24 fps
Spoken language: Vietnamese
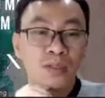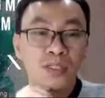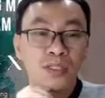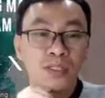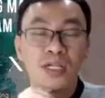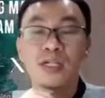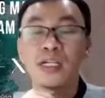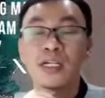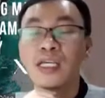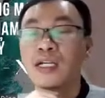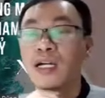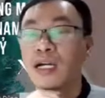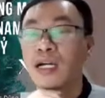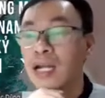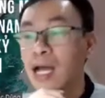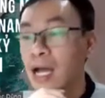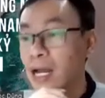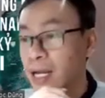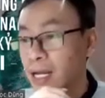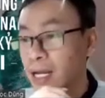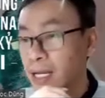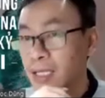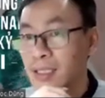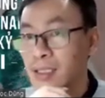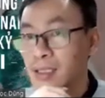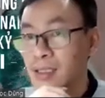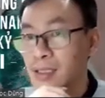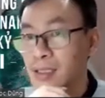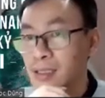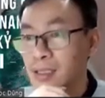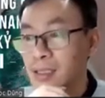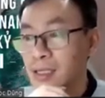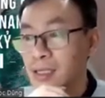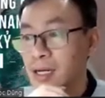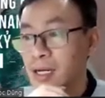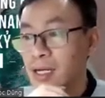sơ kỳ cận đại này
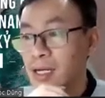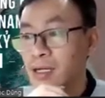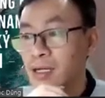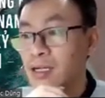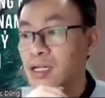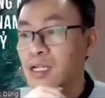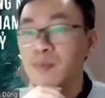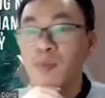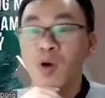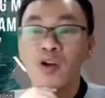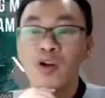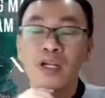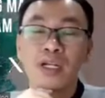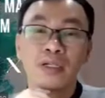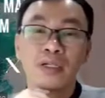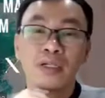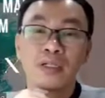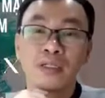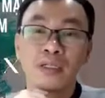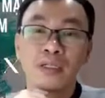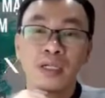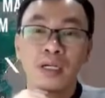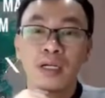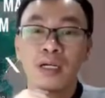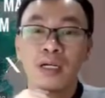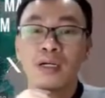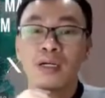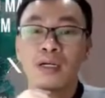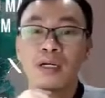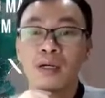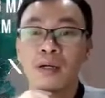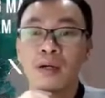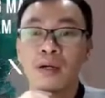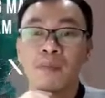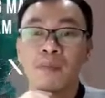hay là early modern uh, à,